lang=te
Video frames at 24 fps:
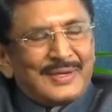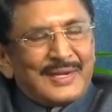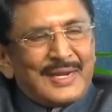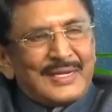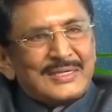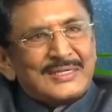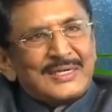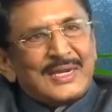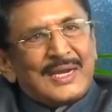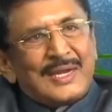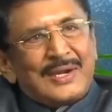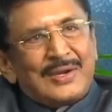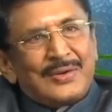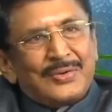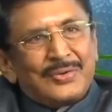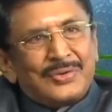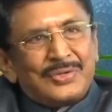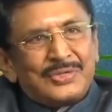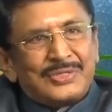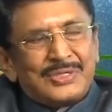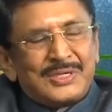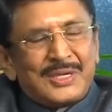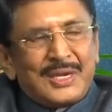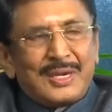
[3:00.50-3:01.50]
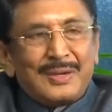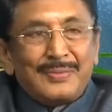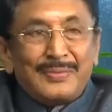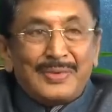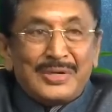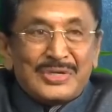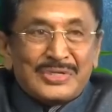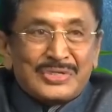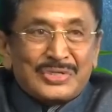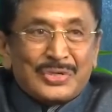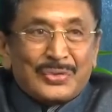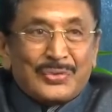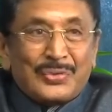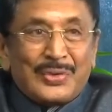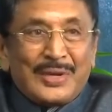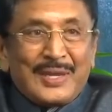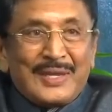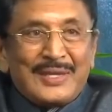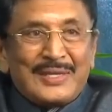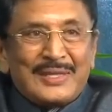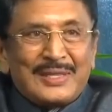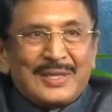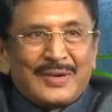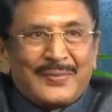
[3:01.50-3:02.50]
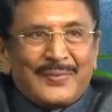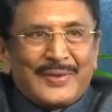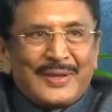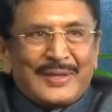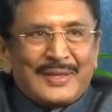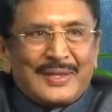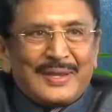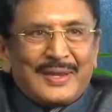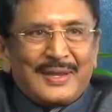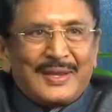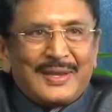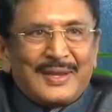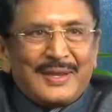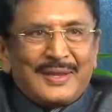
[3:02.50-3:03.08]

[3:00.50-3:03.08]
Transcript: రాజకీయాల్లోకి వచ్చి ఆయన మినిస్టర్ కూడా అయిన తర్వాత